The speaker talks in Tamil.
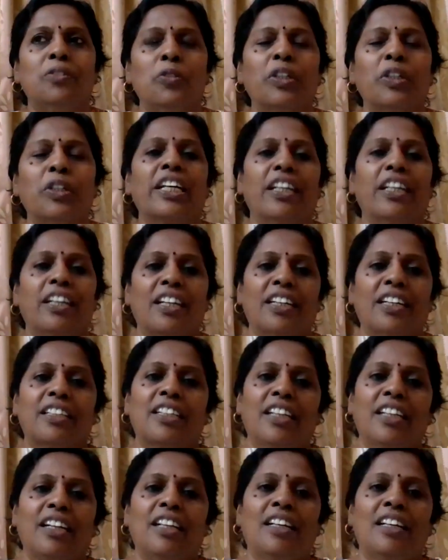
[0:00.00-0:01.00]
ஓகே
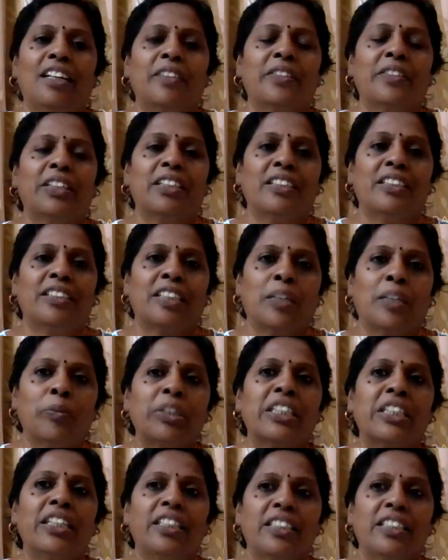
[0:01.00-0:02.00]
லக் இல்லை அந்த
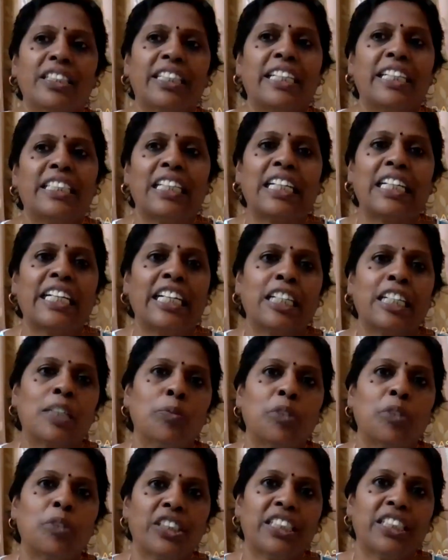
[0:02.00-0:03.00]
நமக்கு எந்த டயத்துல
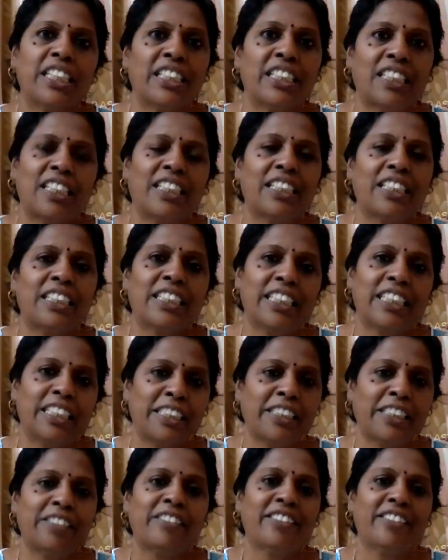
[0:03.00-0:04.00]
கிடைக்கணுமோ அந்த டயத்துல தானே
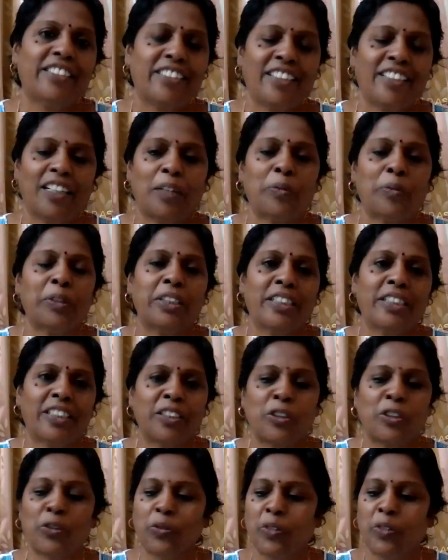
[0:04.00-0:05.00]
கிடைச்சது அப்படின்னு
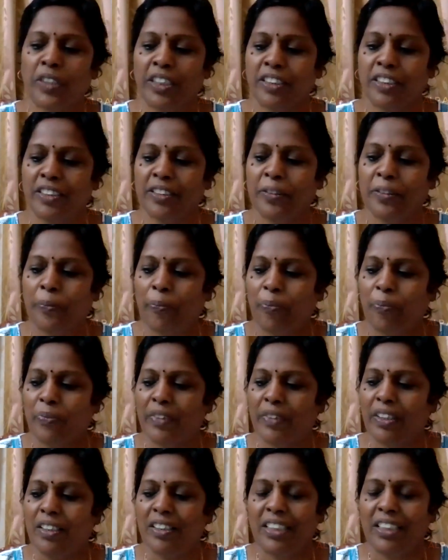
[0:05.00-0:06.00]
நினச்சிக்குவேன் நான்
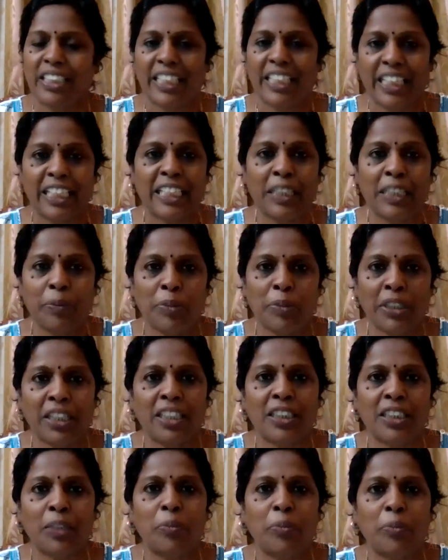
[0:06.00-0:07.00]
எனக்கு இப்போ
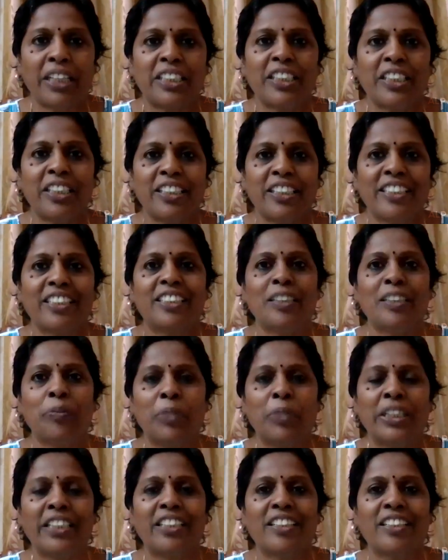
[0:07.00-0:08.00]
தான் அந்த பாக்கியம் இருக்குது
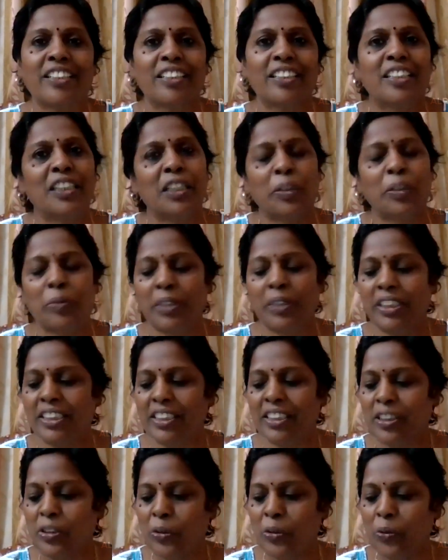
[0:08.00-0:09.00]
படிக்கிறதுக்கு அப்படின்னு
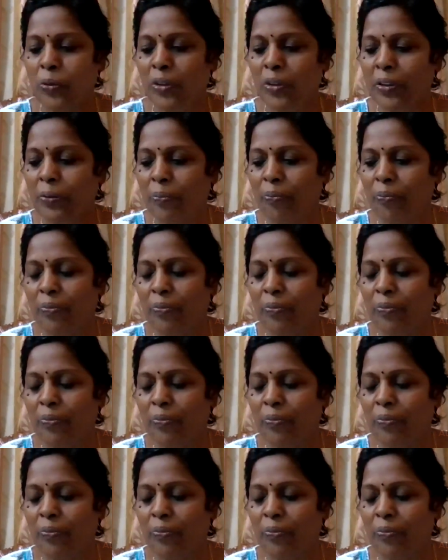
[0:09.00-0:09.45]
நினச்சிக்குவேன்